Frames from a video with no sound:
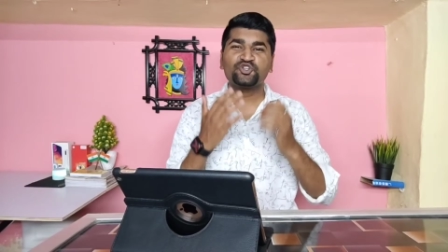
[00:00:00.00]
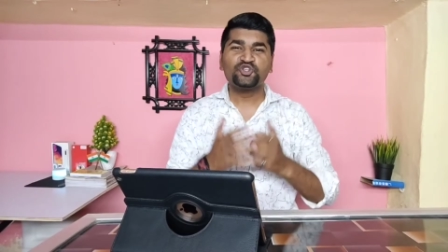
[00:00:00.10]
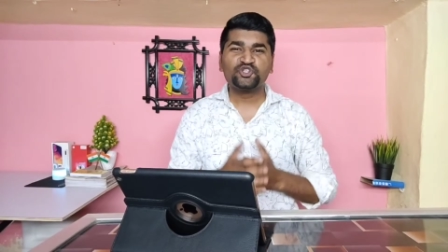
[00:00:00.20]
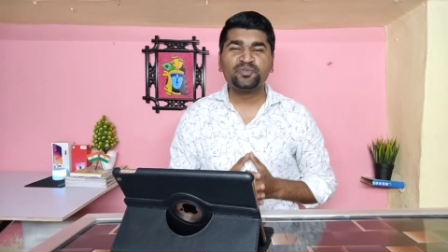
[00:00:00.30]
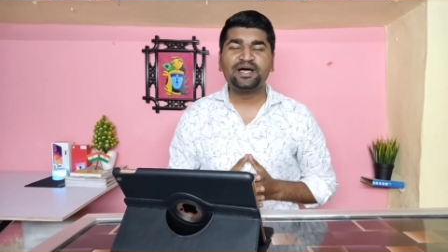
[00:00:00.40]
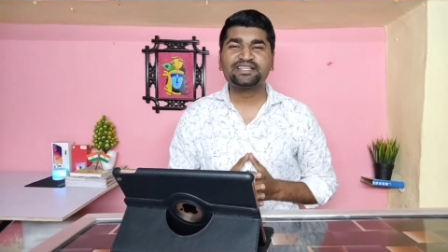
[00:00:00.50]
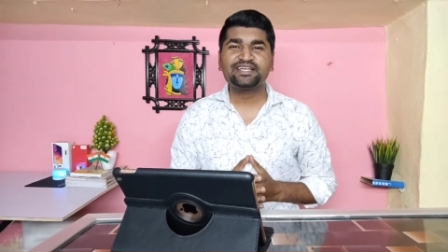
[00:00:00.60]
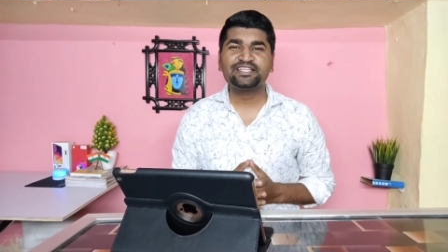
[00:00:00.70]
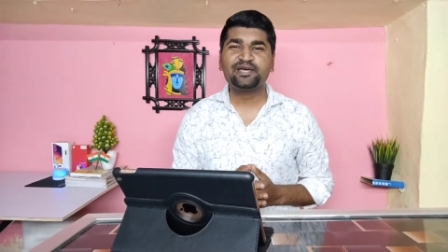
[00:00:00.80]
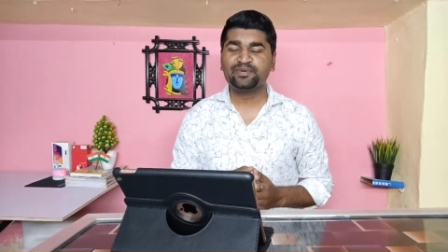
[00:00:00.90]
दोस्तों बात
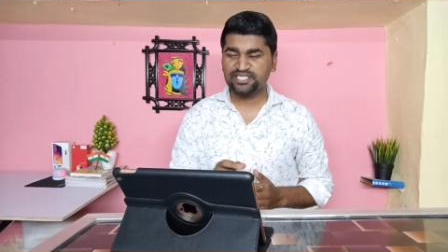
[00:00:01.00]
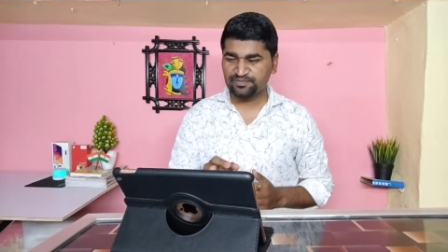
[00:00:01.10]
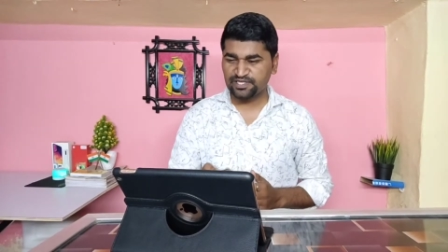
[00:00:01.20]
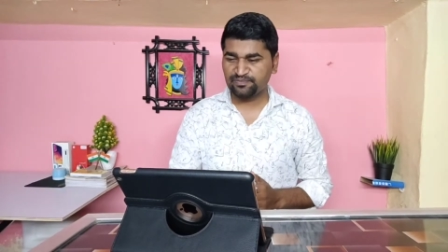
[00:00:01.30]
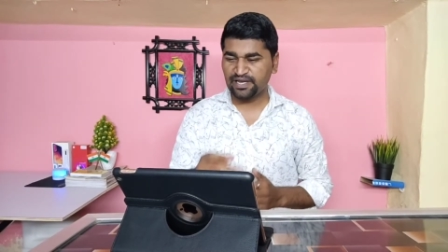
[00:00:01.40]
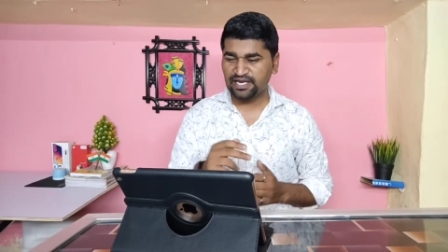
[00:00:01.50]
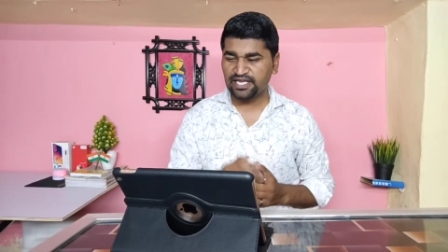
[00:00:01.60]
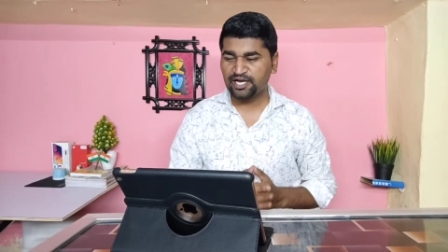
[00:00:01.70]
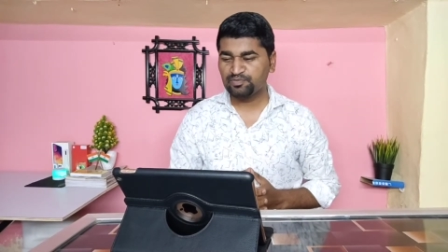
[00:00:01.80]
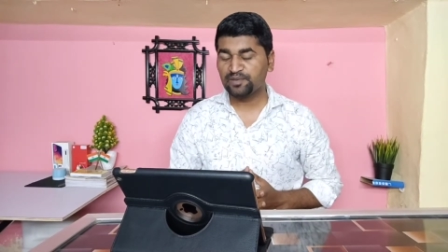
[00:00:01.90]
करते हैं यहाँ पे सबसे
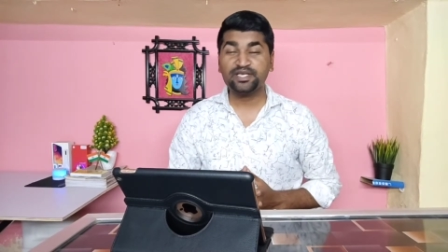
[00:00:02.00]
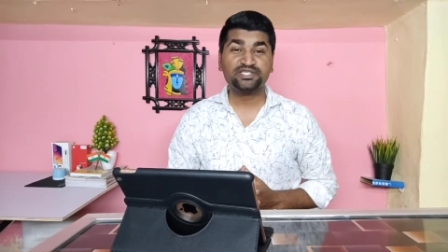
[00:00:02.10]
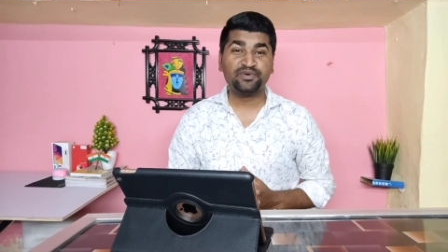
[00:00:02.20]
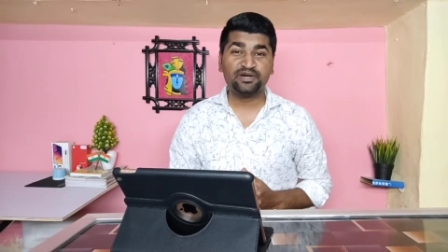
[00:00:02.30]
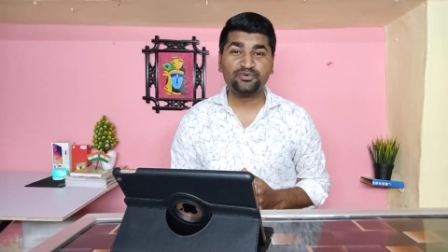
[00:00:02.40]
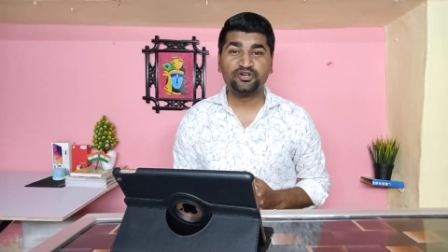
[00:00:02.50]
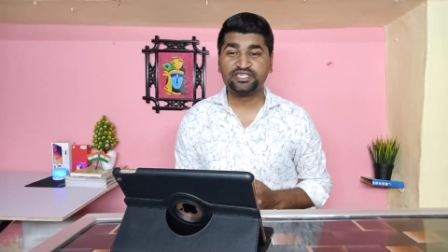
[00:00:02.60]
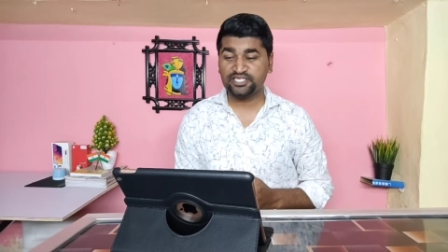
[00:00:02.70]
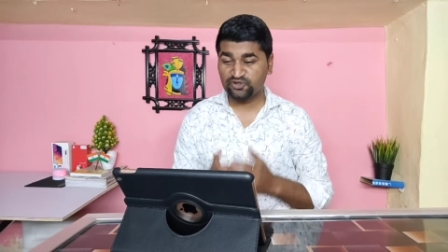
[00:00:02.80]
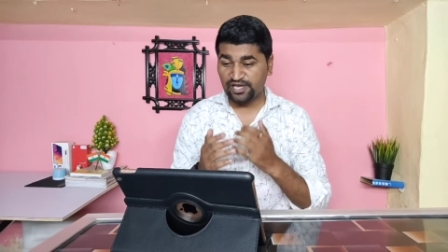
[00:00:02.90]
पहले अपकमिंग स्मार्टफोन
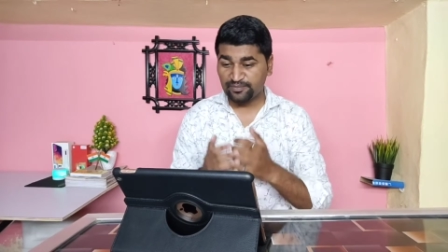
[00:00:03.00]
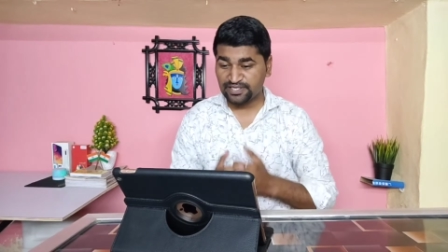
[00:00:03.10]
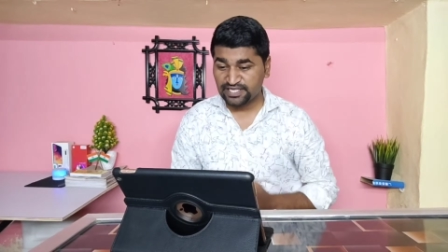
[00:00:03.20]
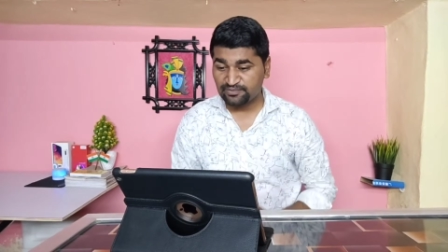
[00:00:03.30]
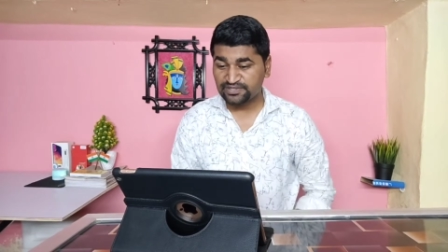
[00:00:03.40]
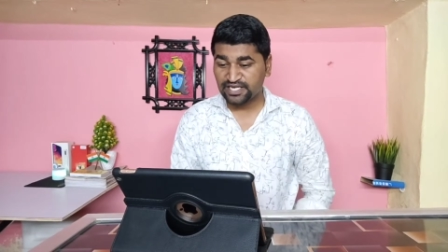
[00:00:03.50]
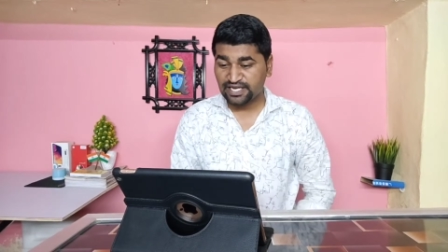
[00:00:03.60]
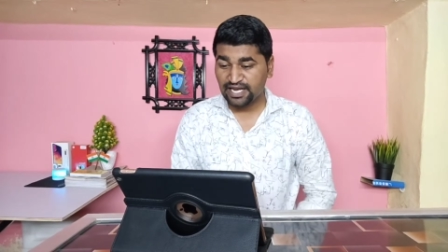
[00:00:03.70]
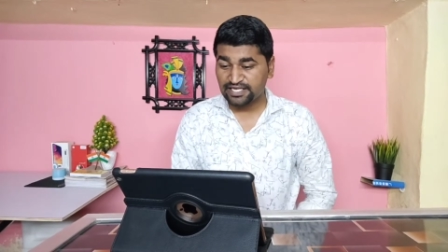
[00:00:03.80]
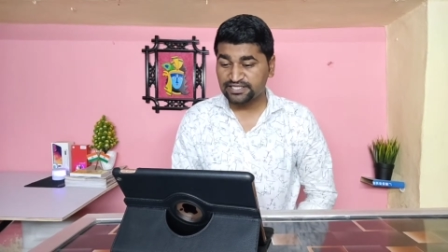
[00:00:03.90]
की तो यहाँ पे सैमसंग
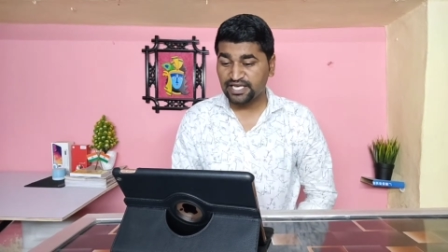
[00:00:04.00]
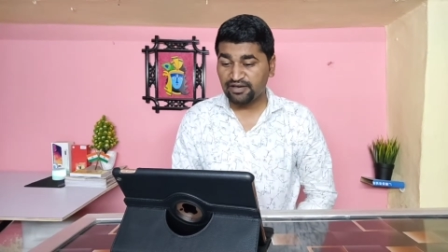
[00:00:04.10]
गैलेक्सी